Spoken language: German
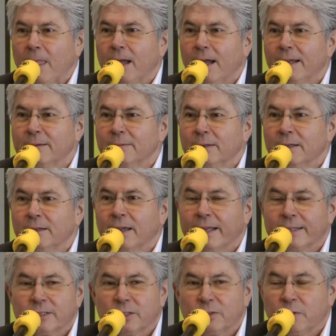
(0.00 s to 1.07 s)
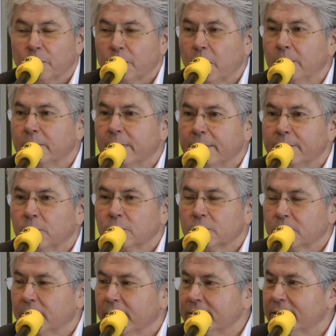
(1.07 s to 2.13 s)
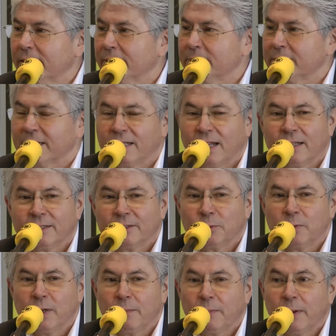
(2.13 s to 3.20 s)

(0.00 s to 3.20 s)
ein äh, herzliches Willkommen beim deutschen Meister im Signal Iduna